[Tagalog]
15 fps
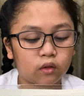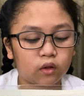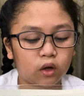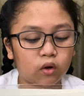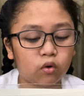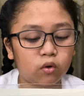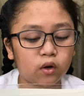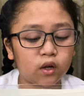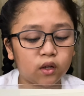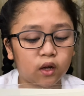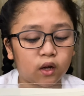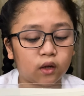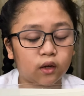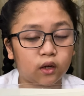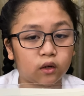Taguan
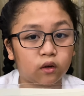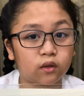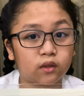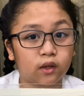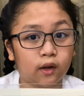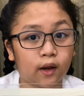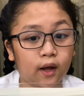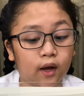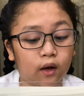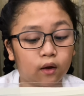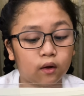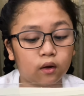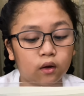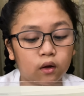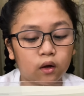ang naroon
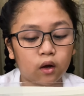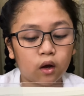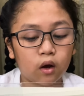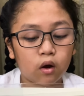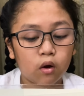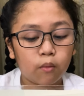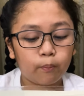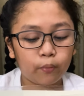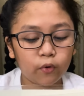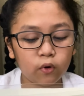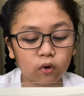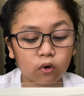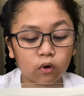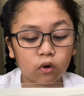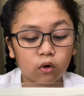nila.
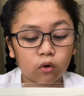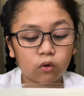Pum!